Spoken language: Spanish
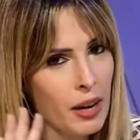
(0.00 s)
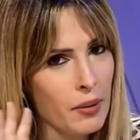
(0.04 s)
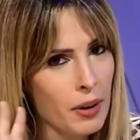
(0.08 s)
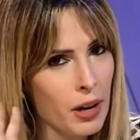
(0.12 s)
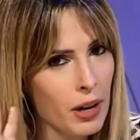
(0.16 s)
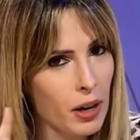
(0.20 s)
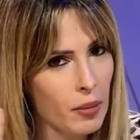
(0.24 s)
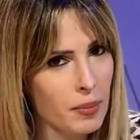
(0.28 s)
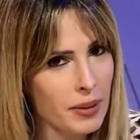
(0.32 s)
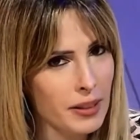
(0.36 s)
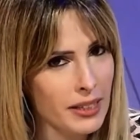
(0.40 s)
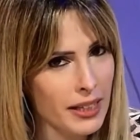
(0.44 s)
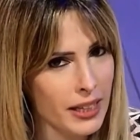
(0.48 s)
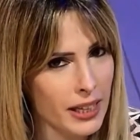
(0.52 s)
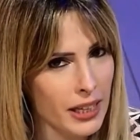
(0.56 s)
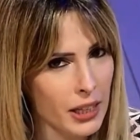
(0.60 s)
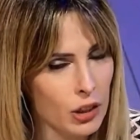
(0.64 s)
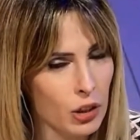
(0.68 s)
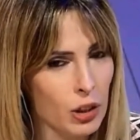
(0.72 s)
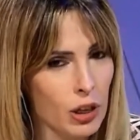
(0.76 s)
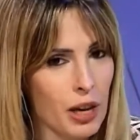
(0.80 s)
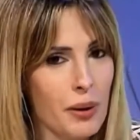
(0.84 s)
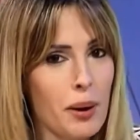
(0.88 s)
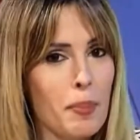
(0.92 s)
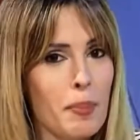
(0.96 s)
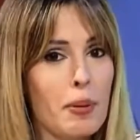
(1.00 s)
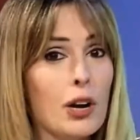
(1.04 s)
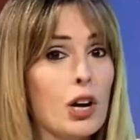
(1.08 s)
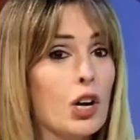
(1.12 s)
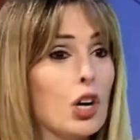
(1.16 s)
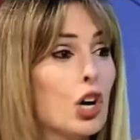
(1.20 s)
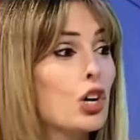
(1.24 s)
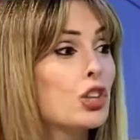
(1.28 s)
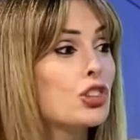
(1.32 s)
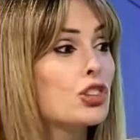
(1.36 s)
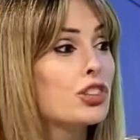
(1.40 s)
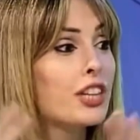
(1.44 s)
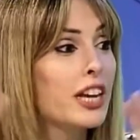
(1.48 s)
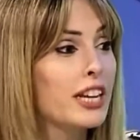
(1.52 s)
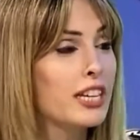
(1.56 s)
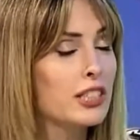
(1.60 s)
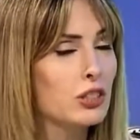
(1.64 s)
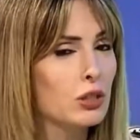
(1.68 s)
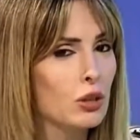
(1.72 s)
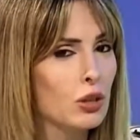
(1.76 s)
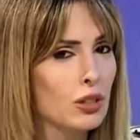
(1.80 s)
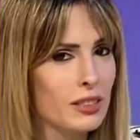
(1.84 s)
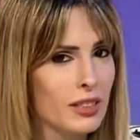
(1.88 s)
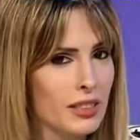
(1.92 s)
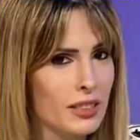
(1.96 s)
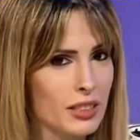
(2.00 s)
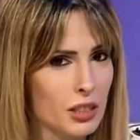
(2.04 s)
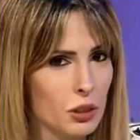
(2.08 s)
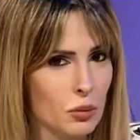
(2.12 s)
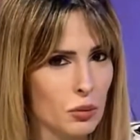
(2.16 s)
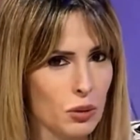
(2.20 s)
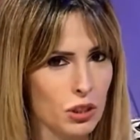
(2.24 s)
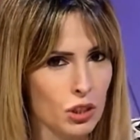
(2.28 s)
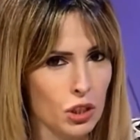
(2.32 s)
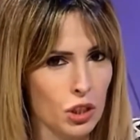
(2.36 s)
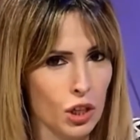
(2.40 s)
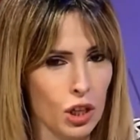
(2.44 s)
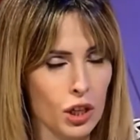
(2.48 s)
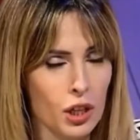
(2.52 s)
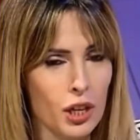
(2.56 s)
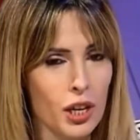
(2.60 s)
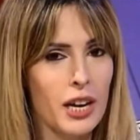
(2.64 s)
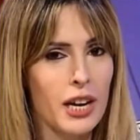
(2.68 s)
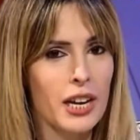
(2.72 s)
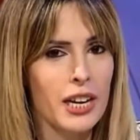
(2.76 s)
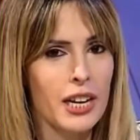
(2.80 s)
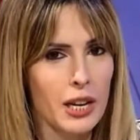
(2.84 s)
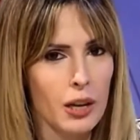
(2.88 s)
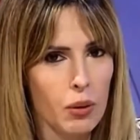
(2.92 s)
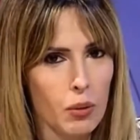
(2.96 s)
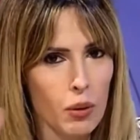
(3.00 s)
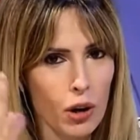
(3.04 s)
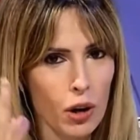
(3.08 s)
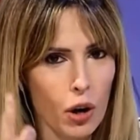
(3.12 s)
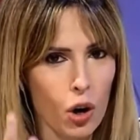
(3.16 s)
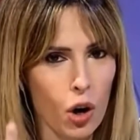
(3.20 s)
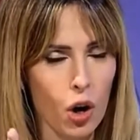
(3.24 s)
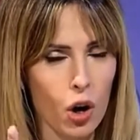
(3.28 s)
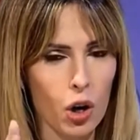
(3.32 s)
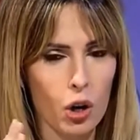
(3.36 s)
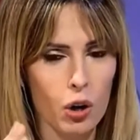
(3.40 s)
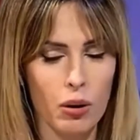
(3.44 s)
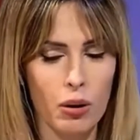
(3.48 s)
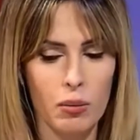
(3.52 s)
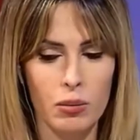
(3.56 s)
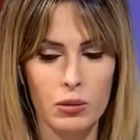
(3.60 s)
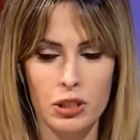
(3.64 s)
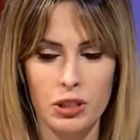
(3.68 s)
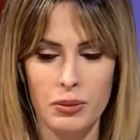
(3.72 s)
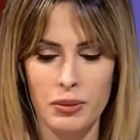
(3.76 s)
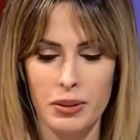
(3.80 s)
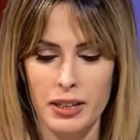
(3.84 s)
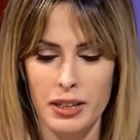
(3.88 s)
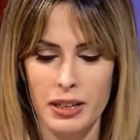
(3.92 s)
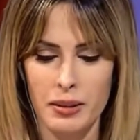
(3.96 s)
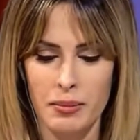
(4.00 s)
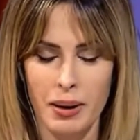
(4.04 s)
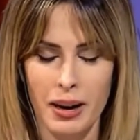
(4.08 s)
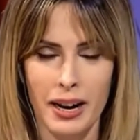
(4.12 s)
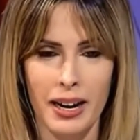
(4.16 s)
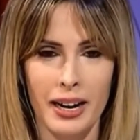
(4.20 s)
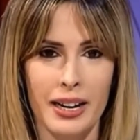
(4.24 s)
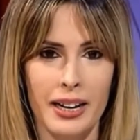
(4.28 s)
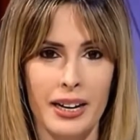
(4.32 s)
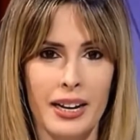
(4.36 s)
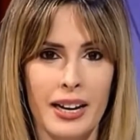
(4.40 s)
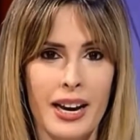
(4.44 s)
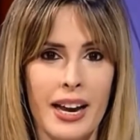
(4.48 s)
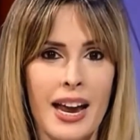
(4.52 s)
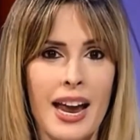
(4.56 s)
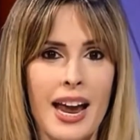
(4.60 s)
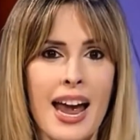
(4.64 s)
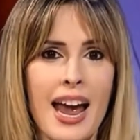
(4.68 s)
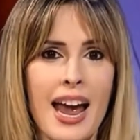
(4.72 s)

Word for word: les voy a comentar esto? Les voy a poner el contexto de esta situación y luego lo vamos a ver en imagen.